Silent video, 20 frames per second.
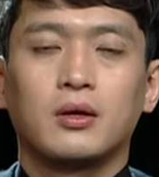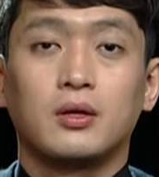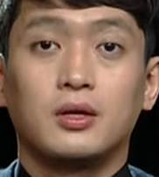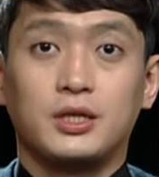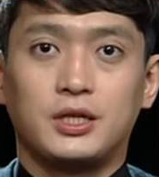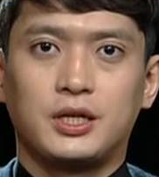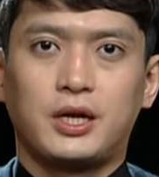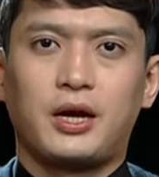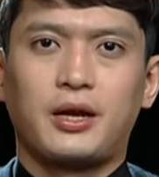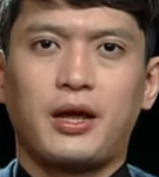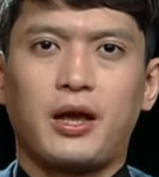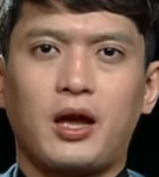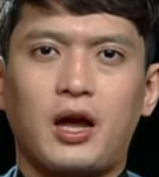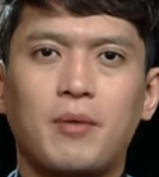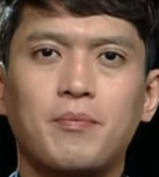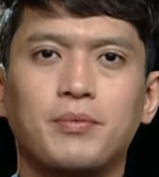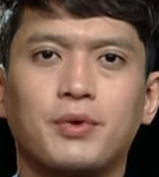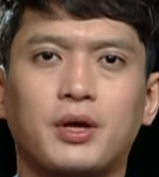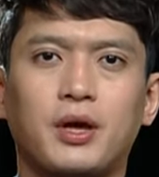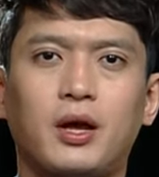이 시간에
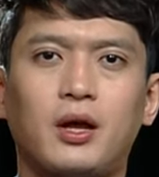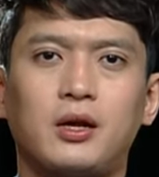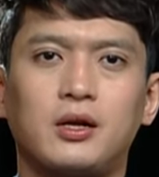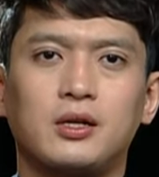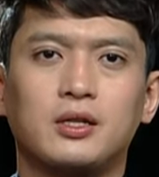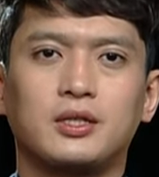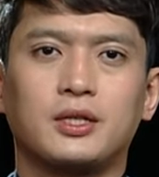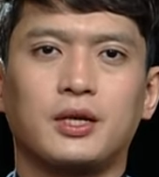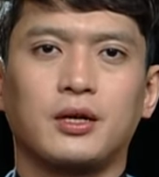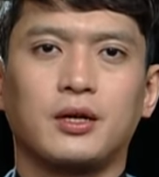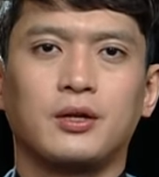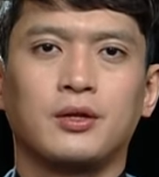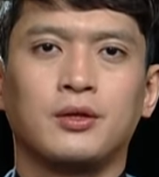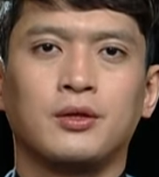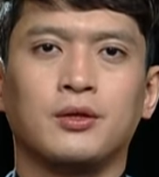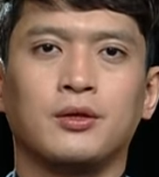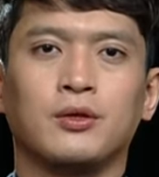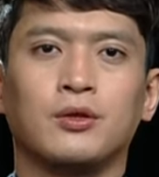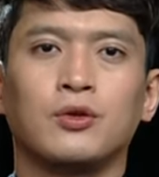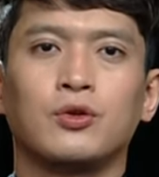함께 읽을
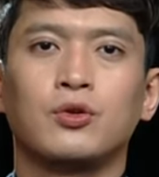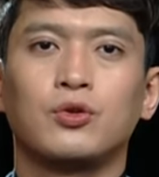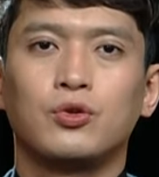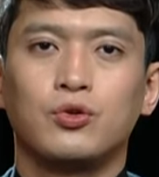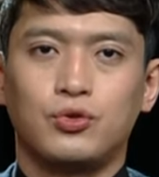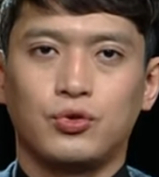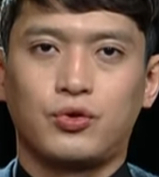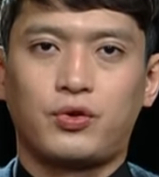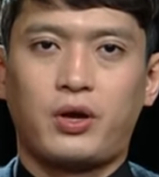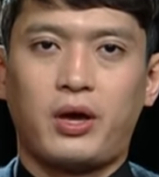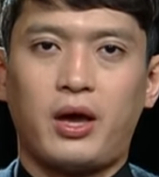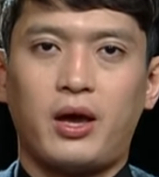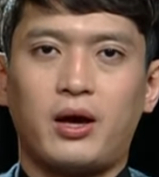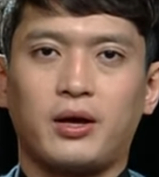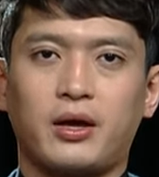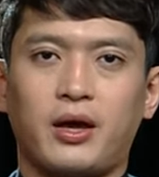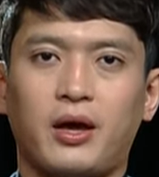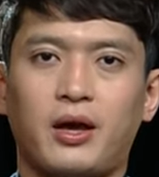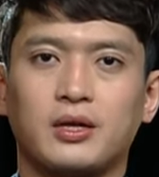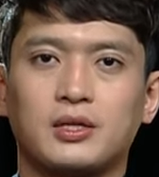책은
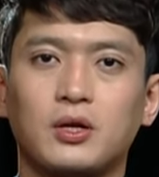유쾌하게